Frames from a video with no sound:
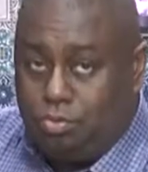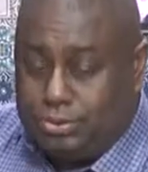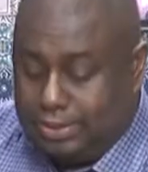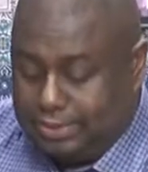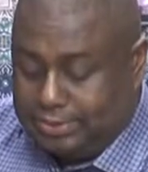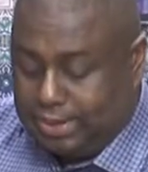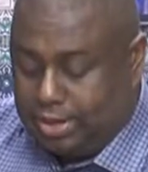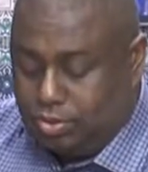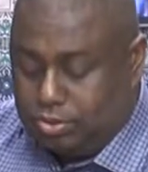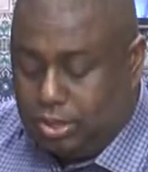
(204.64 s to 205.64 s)
custa essa
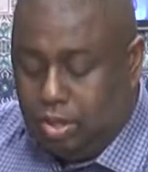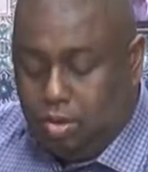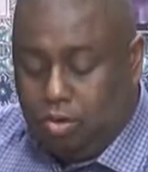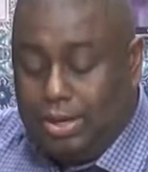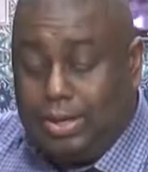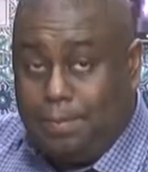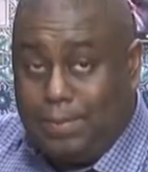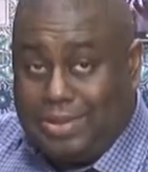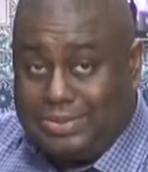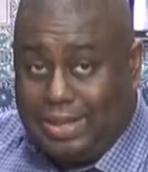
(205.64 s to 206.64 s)
calça. Olha que
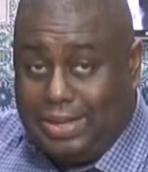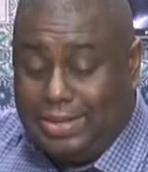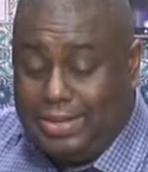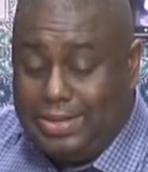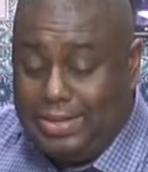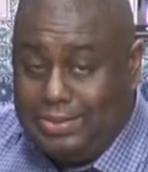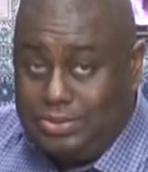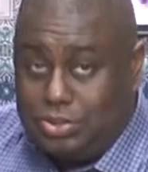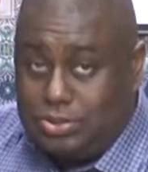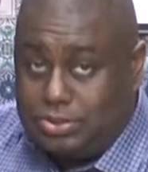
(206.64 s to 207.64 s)
peça
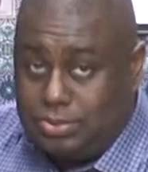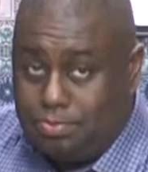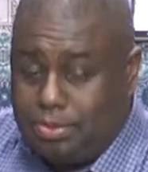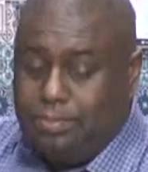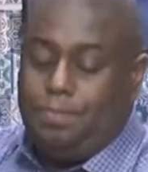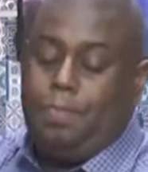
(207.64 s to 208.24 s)
lindíssima.